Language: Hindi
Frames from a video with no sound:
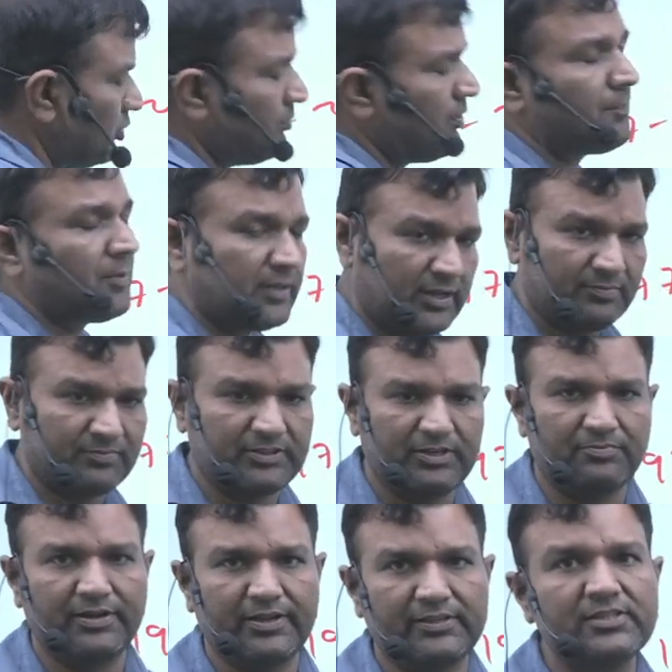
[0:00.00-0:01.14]
भी प्रधानमंत्री बने
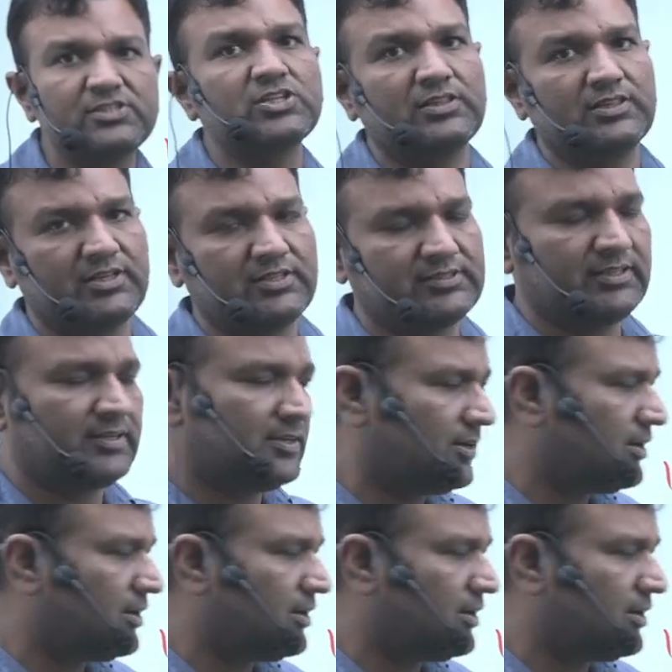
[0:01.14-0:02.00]
थे चंद्रशेखर